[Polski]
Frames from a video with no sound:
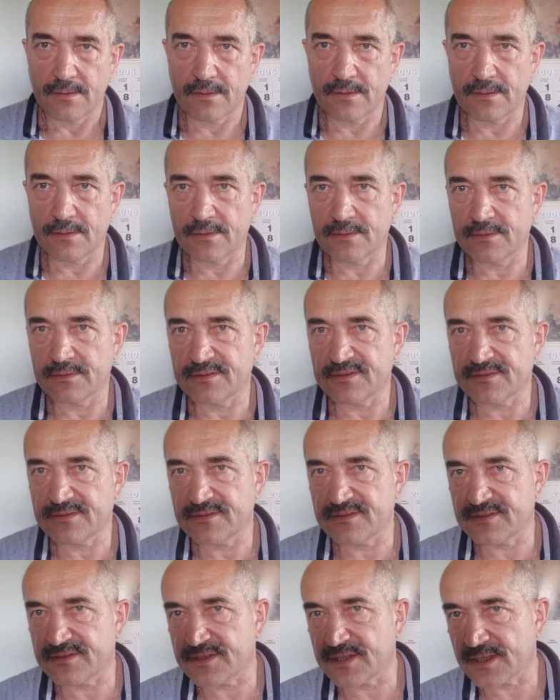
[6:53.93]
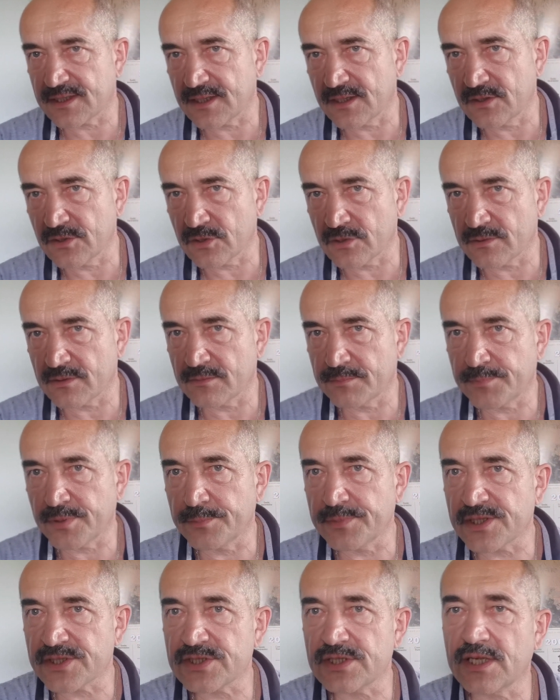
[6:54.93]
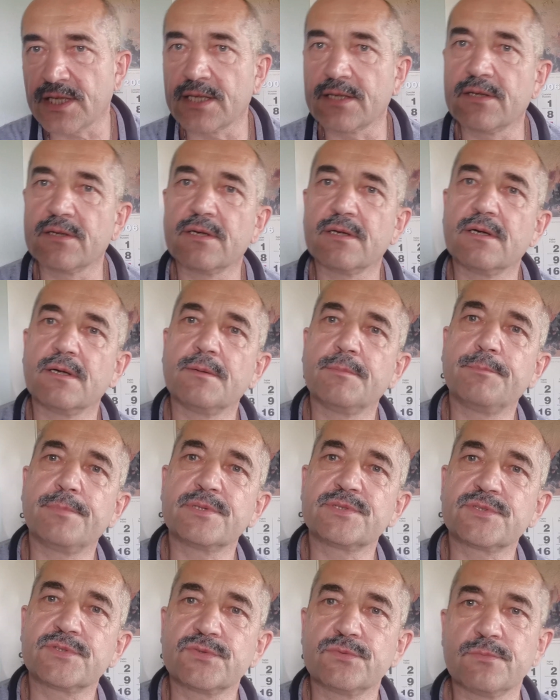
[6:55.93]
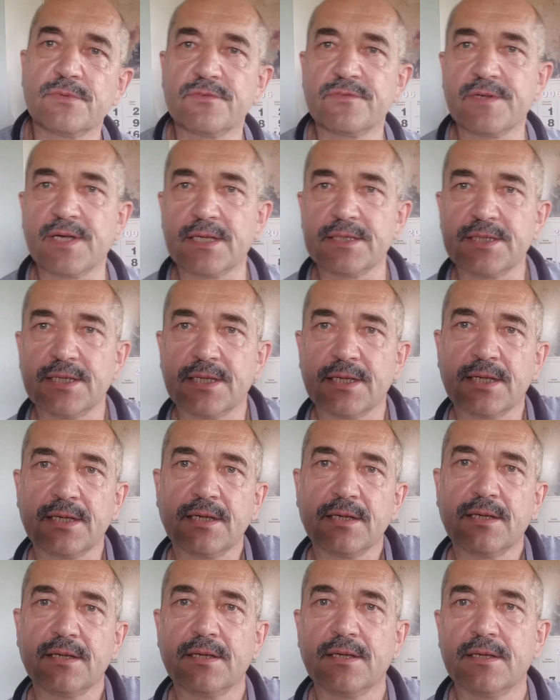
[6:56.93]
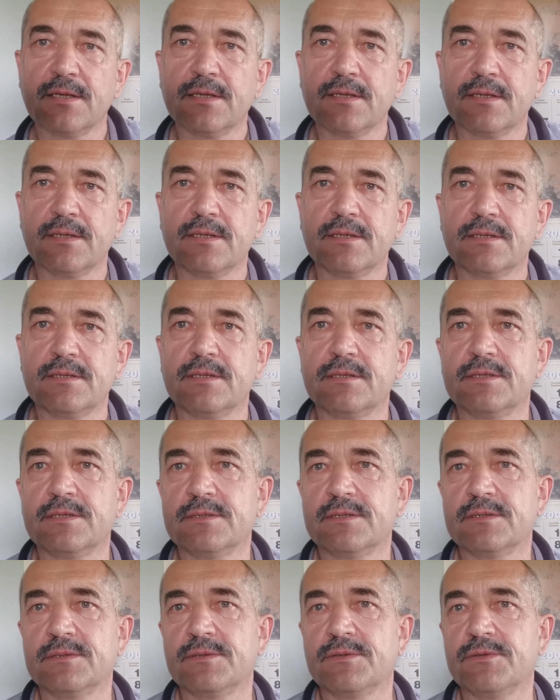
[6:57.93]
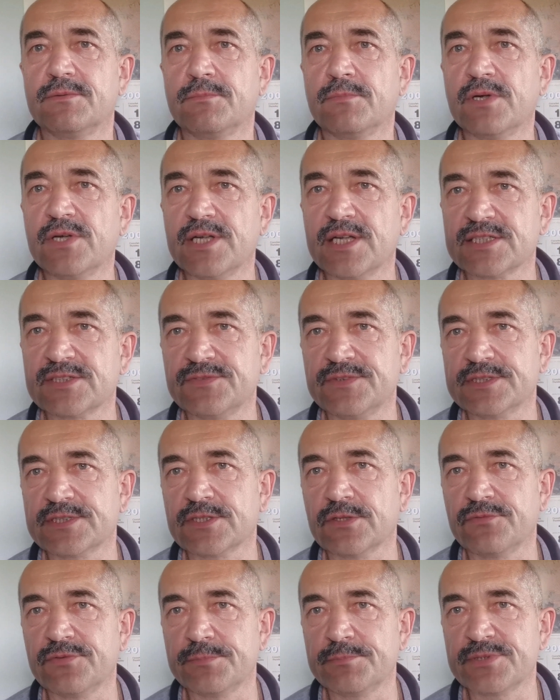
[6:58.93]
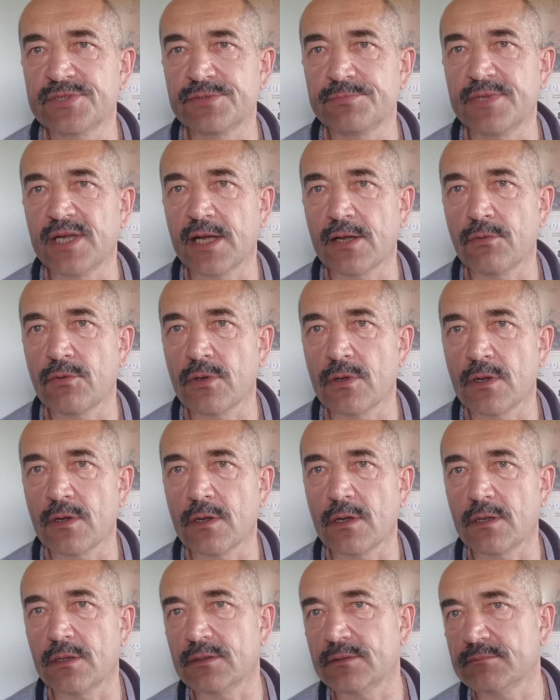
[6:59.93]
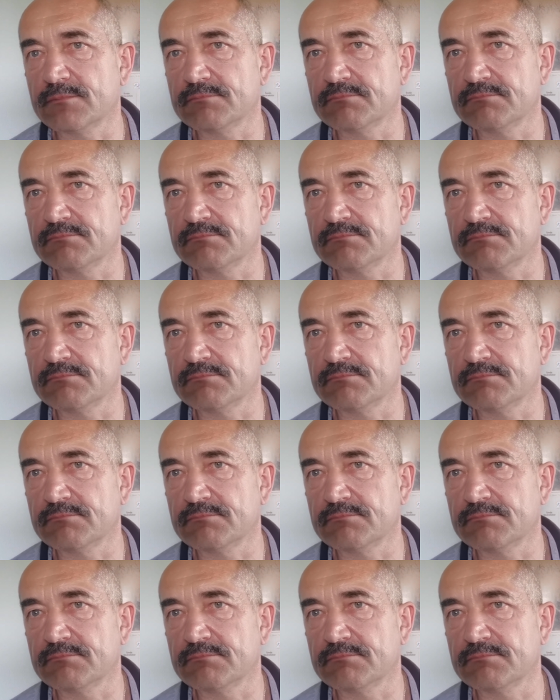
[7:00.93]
Y, z takiego pobieżnego podsumowania y, moje nazwisko wybrzmiało